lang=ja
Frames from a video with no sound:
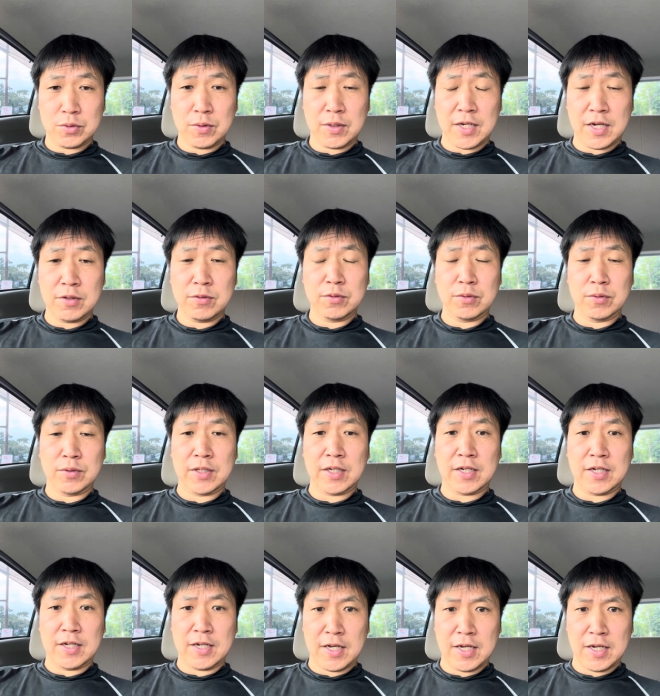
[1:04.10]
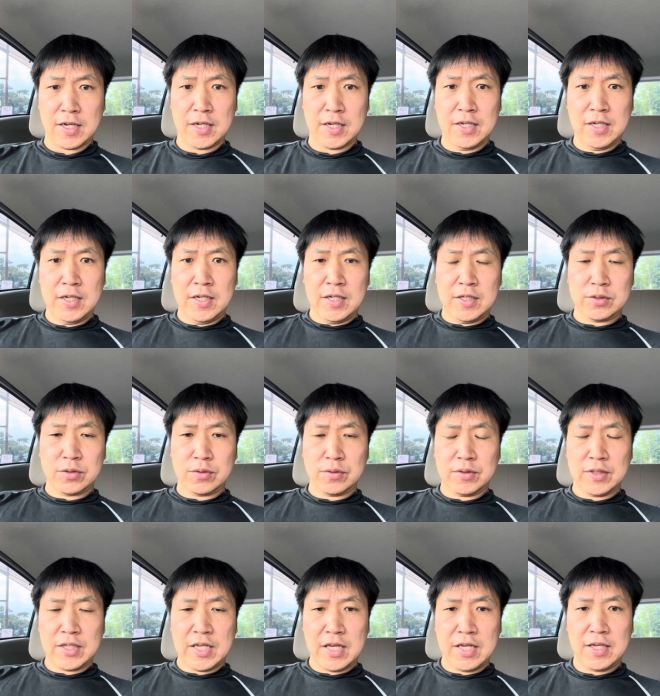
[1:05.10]
があるのだから、そ
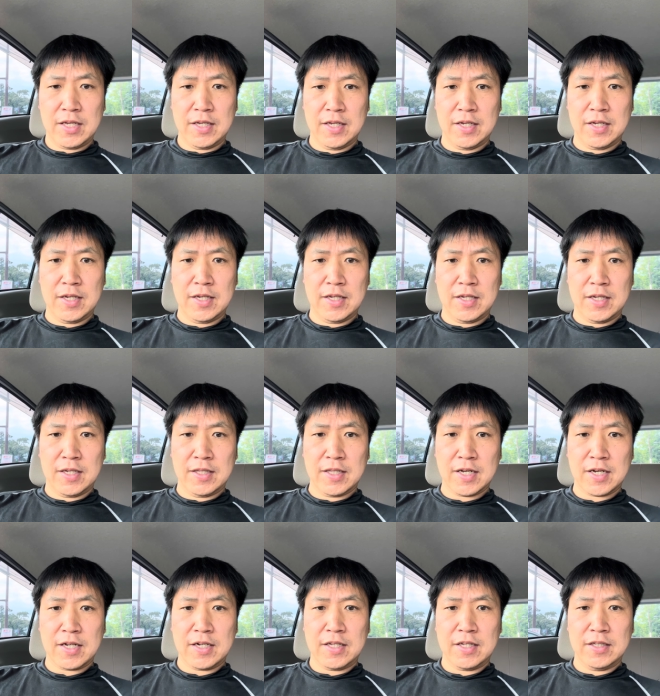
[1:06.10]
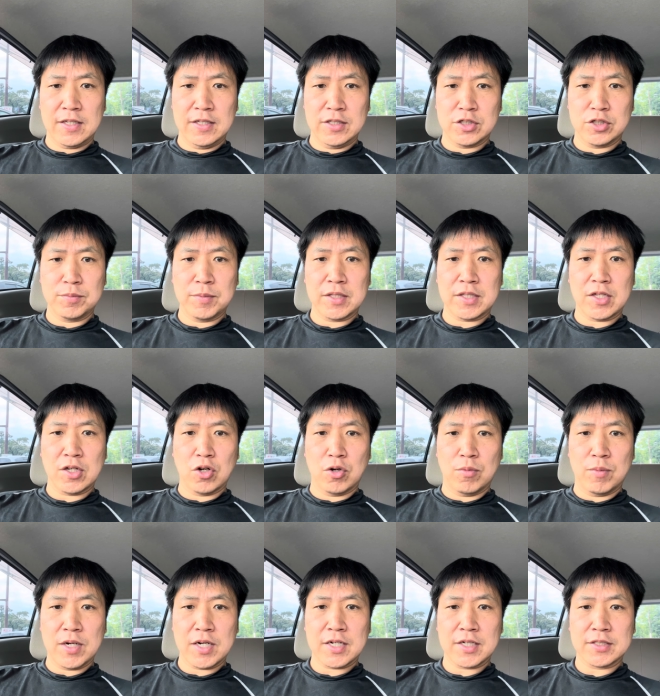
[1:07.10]
のね、えー、流れに全てお
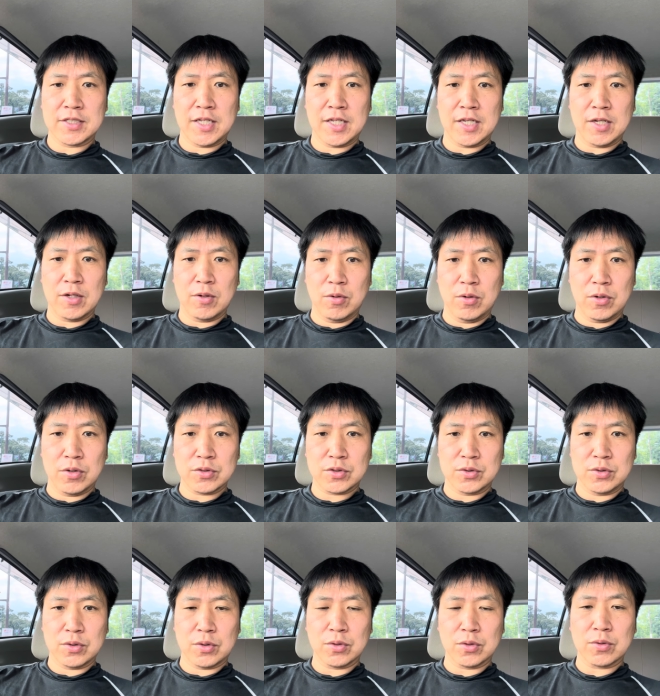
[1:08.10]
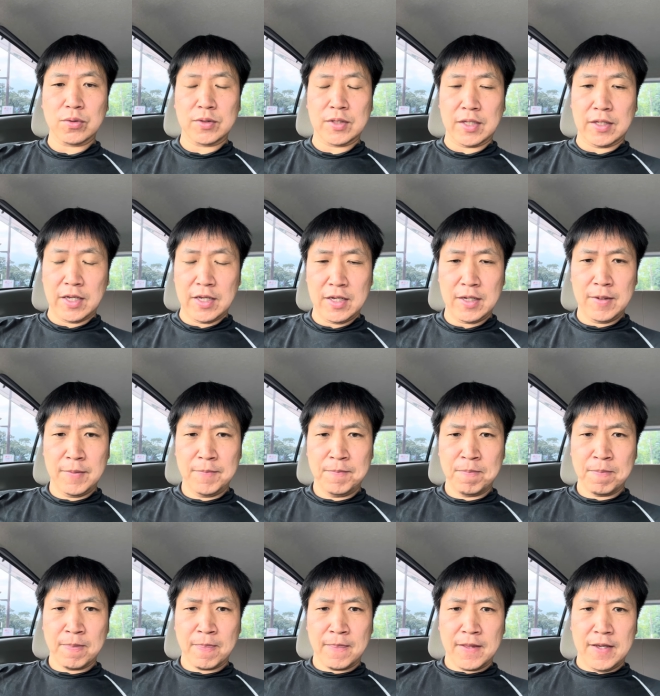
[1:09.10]
任せをすることでね、
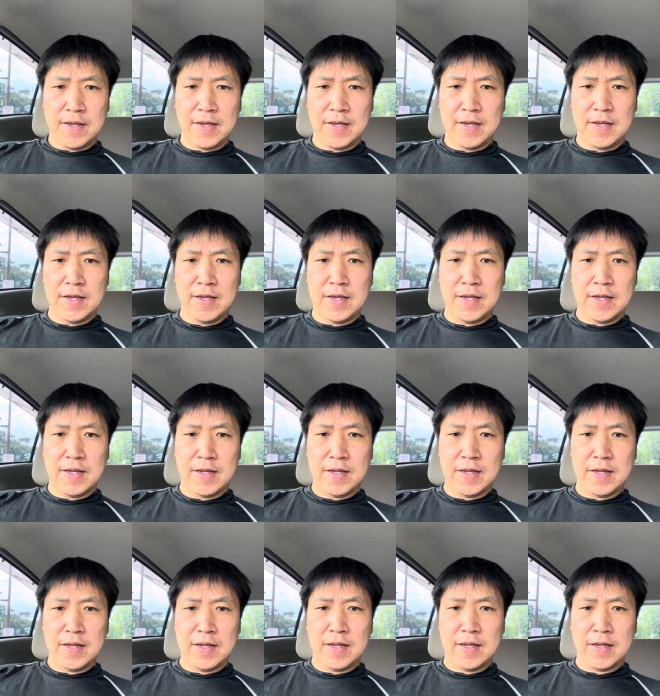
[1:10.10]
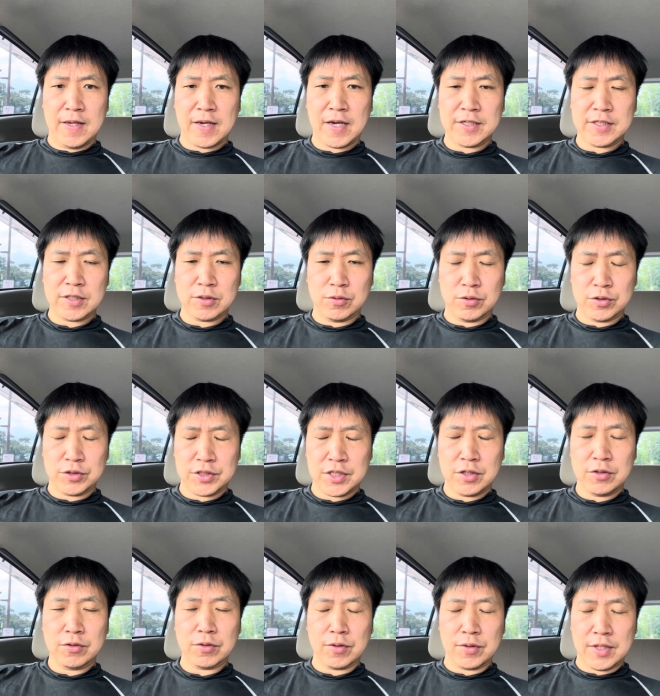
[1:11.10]
えー、解釈をして
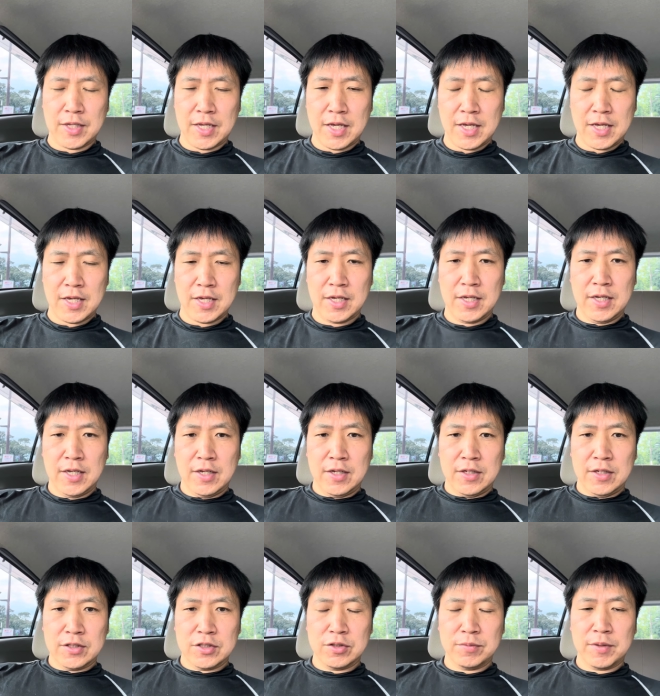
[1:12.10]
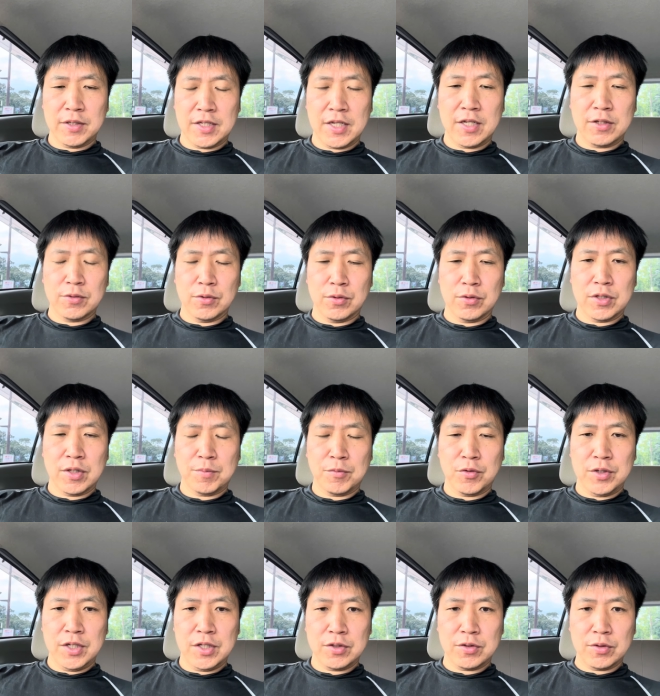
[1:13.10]
いるので、全てどうで
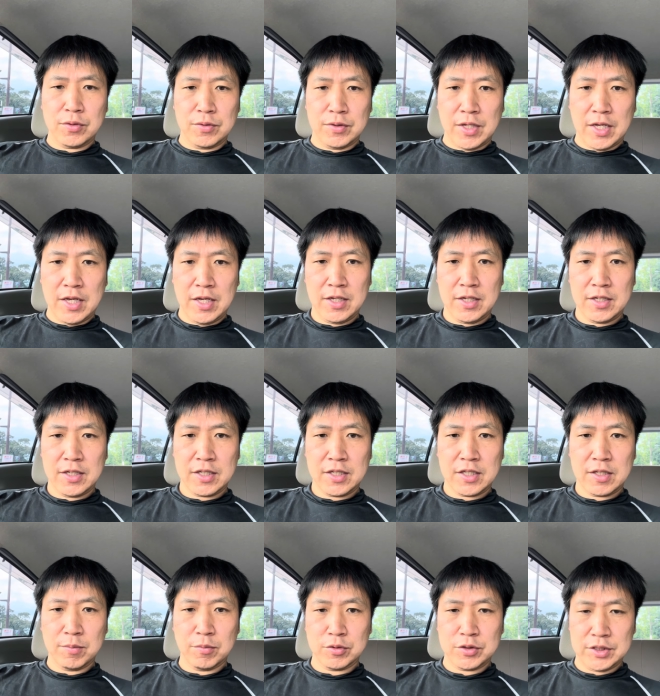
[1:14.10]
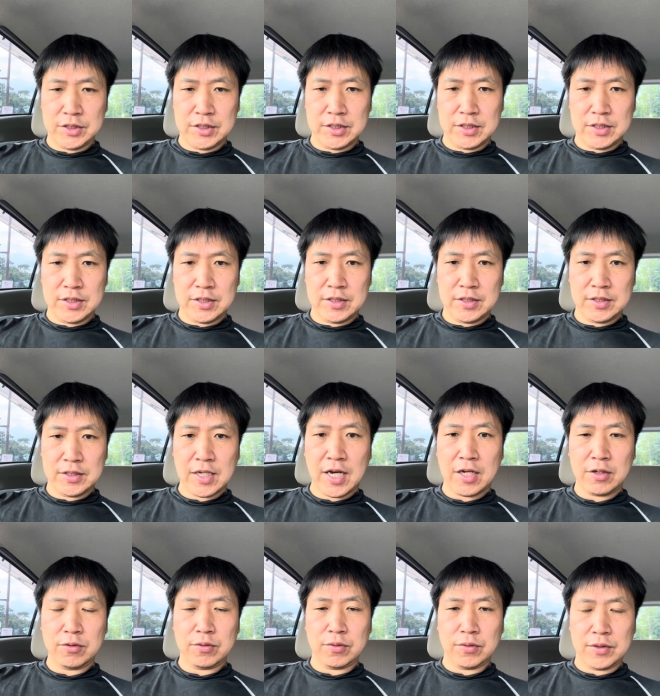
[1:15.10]
もいいというね、気持ちが
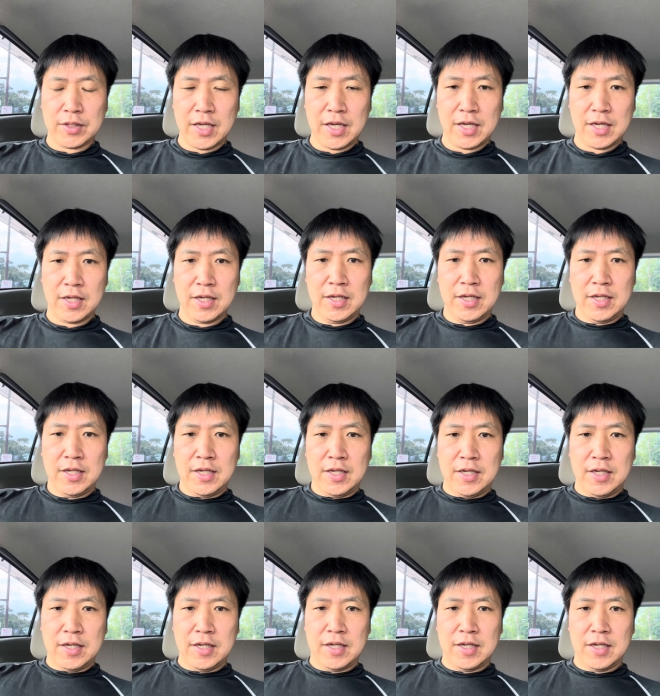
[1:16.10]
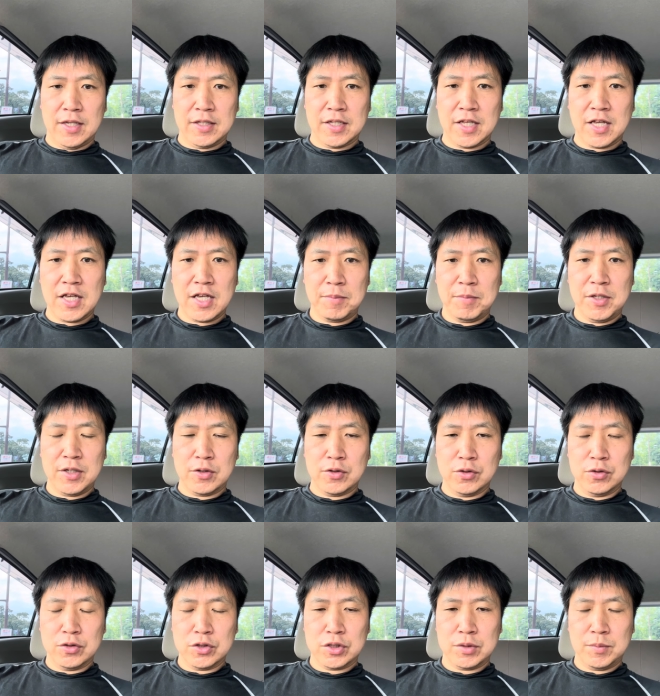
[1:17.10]
あるので、えー、悩み、
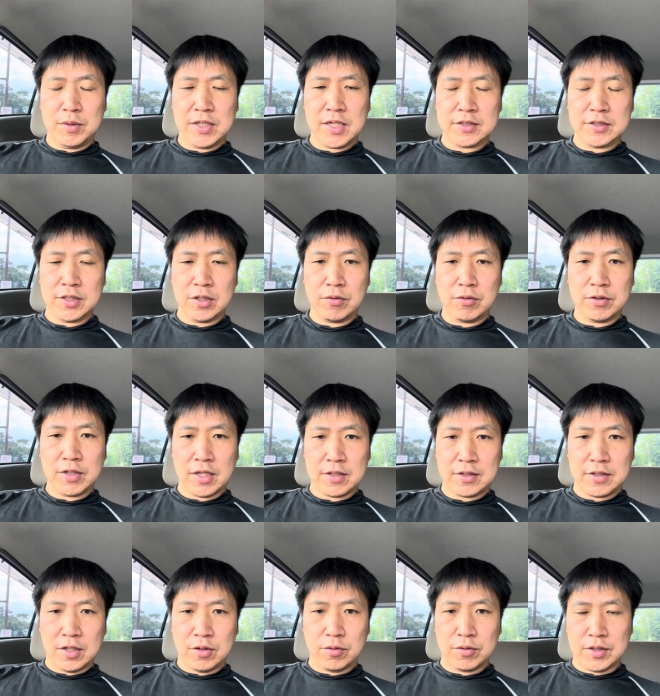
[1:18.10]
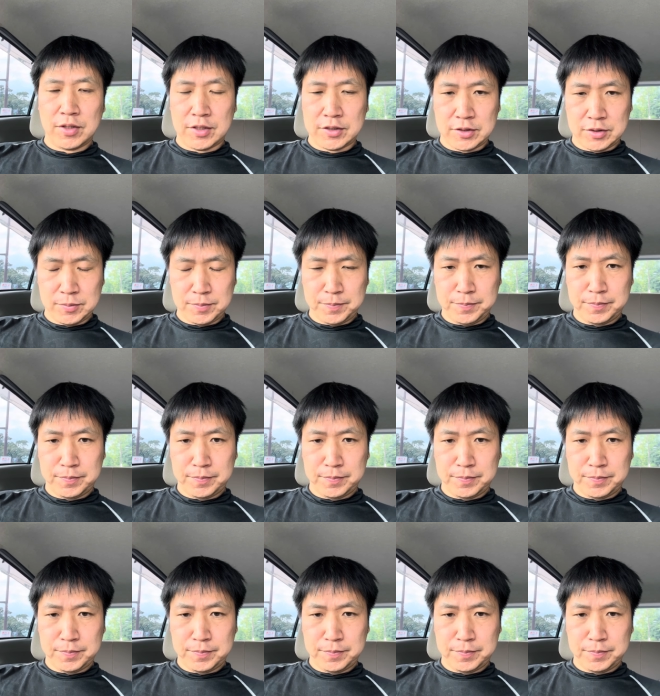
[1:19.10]
苦しみがゼロだったようです。